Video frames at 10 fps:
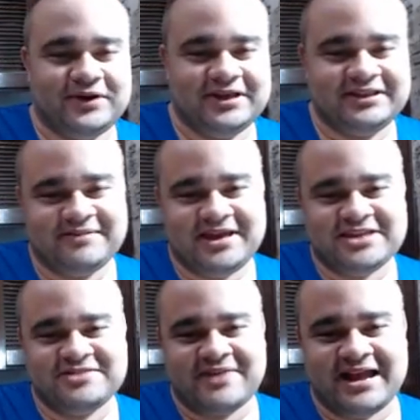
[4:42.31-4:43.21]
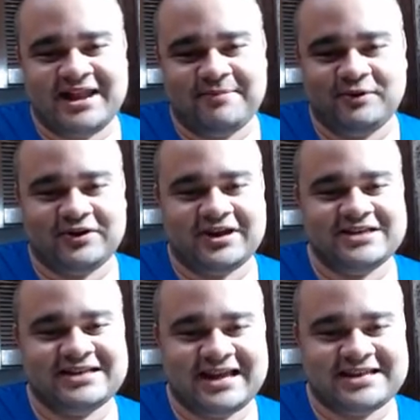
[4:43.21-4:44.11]
Aí também é demais, né, Poluga?
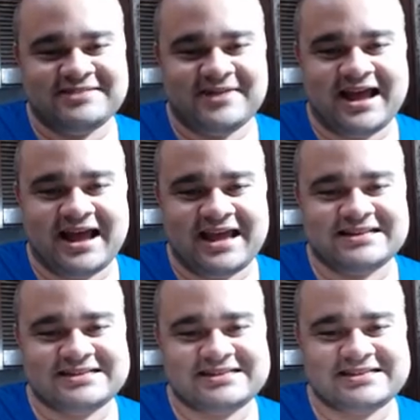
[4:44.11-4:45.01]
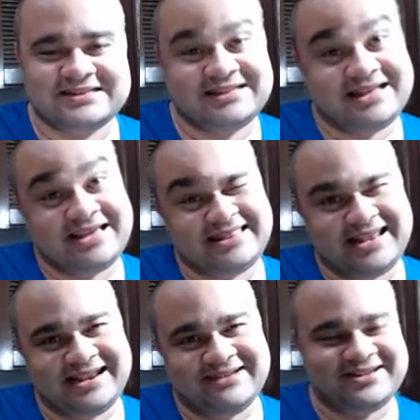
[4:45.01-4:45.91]
Isso aqui é demais. Nem
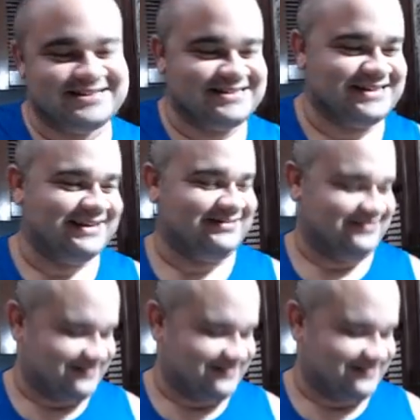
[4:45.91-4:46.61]
telão desceu.